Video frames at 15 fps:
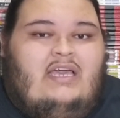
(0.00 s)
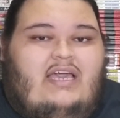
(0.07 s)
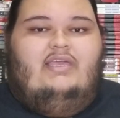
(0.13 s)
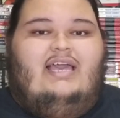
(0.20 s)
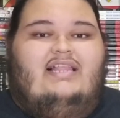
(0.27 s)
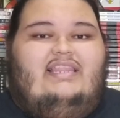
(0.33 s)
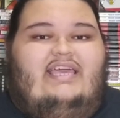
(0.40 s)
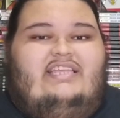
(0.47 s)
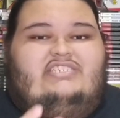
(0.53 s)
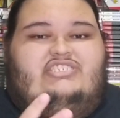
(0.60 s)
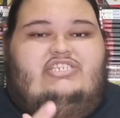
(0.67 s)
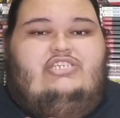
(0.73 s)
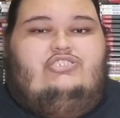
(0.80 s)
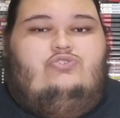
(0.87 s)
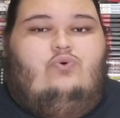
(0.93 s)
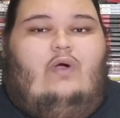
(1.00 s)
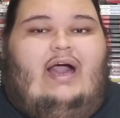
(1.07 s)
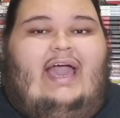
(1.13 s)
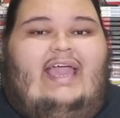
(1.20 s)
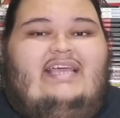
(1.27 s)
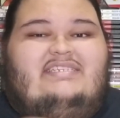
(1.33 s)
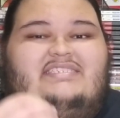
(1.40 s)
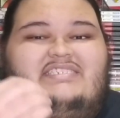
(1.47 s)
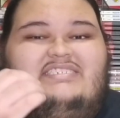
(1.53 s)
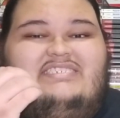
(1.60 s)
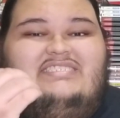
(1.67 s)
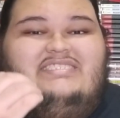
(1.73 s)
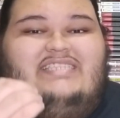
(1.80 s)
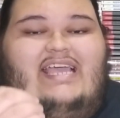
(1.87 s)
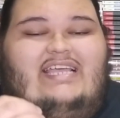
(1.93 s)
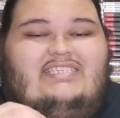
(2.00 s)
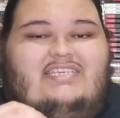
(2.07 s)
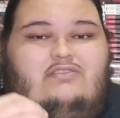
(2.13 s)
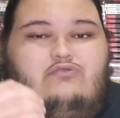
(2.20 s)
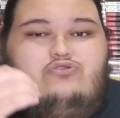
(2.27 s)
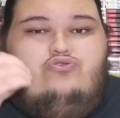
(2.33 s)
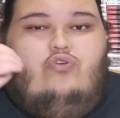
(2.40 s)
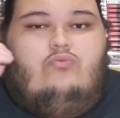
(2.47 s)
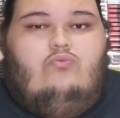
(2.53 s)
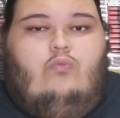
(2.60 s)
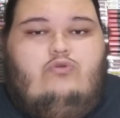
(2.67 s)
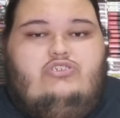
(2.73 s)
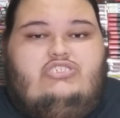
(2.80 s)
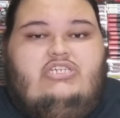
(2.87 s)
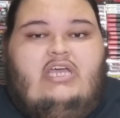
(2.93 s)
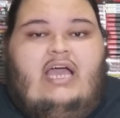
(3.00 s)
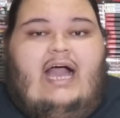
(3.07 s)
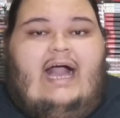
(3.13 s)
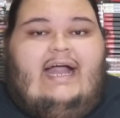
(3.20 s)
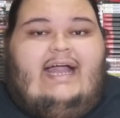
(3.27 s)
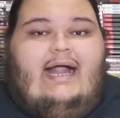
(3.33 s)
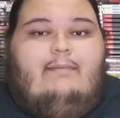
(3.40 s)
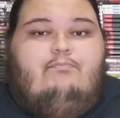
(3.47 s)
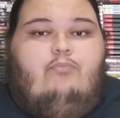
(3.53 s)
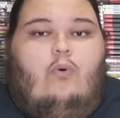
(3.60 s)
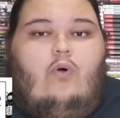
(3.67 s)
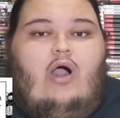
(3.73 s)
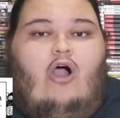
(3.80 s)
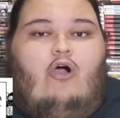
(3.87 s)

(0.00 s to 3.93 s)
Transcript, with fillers: E além disso, a existência dos nomus acabou